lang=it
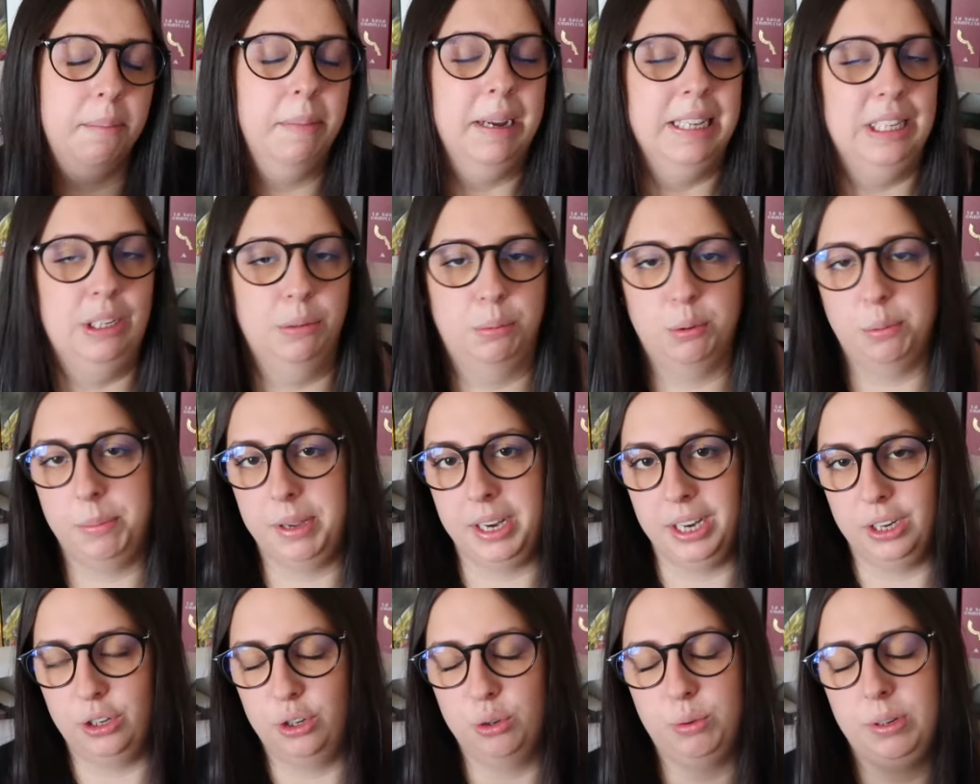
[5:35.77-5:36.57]
mezzo
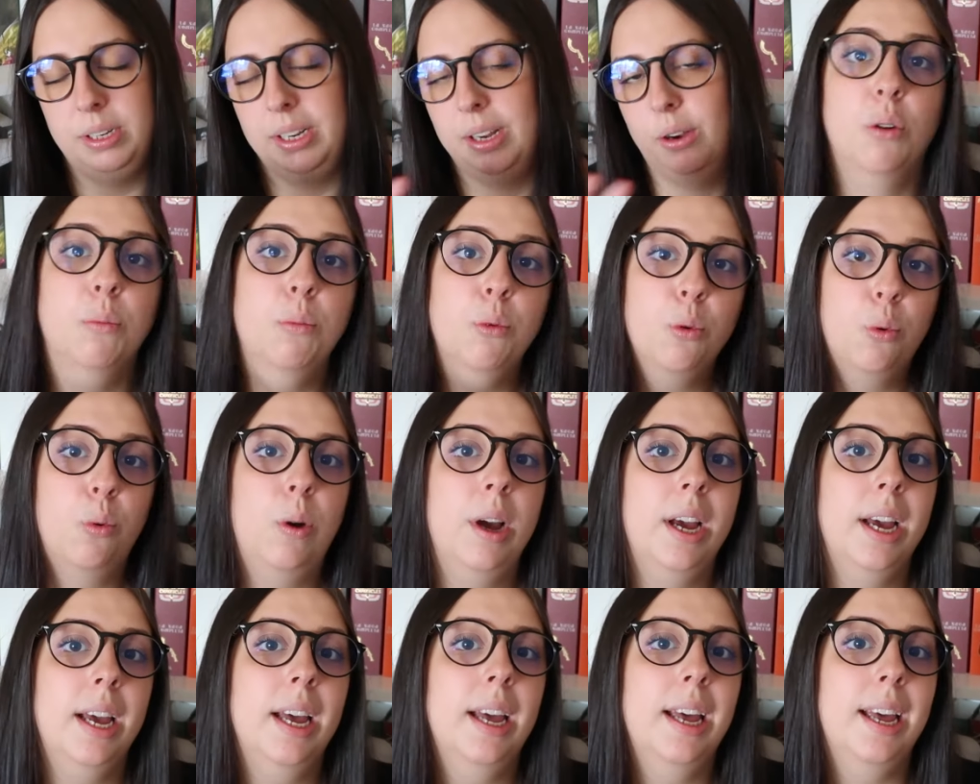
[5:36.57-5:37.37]
pomeriggio, quindi
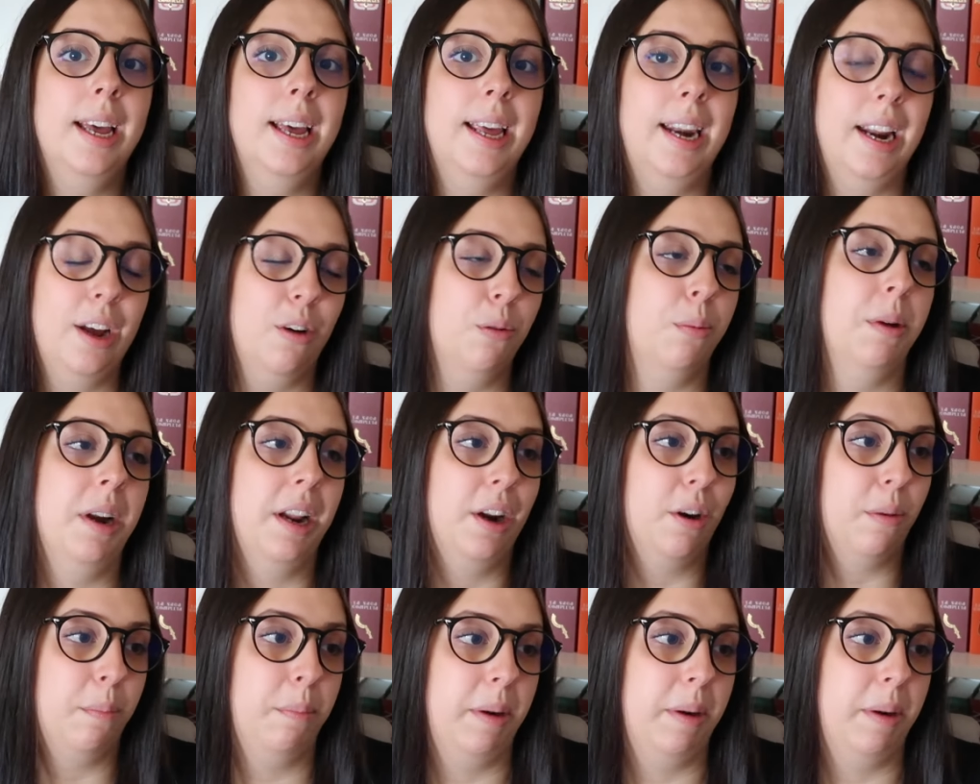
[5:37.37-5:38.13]
comunque recupererò